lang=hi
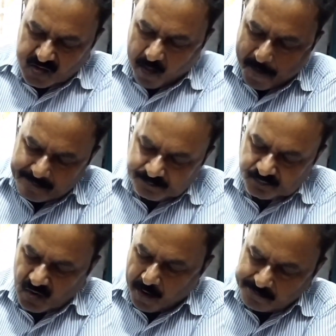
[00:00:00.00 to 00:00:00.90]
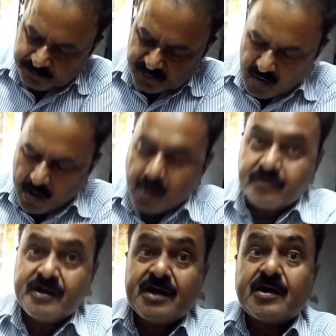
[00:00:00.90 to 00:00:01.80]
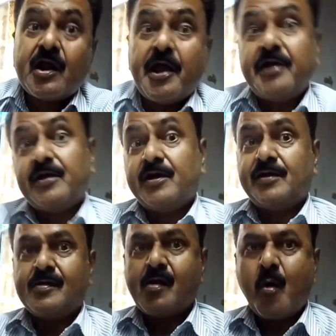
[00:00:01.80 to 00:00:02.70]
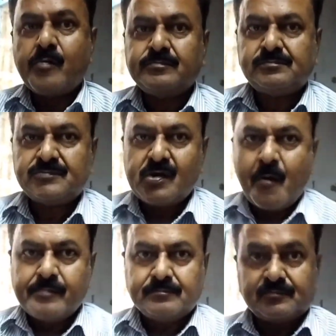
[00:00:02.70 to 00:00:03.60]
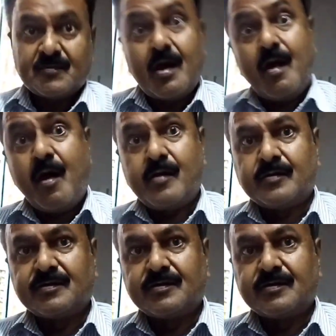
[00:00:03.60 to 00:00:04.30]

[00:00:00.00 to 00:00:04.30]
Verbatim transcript: हम लोग एक हैं और एक रहेंगे एक रहेंगे हाँ,